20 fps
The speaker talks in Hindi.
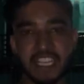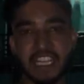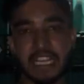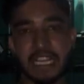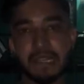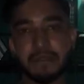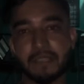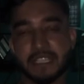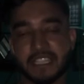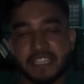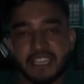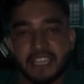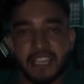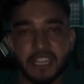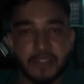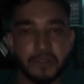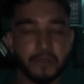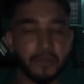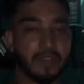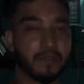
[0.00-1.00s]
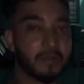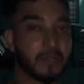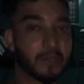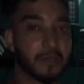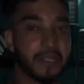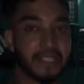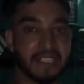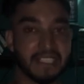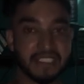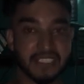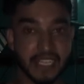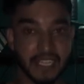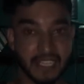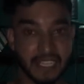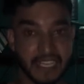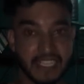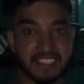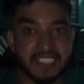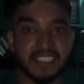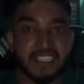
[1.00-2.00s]
लगा भाई कि अनु ने मेरे को इतनी सारी
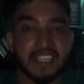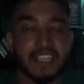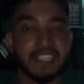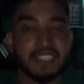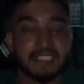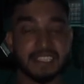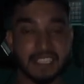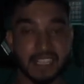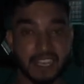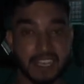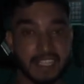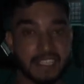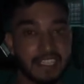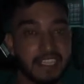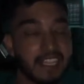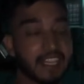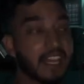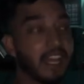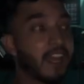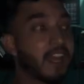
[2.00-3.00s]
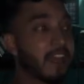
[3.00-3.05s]
एक्सरसाइज सिखा दी है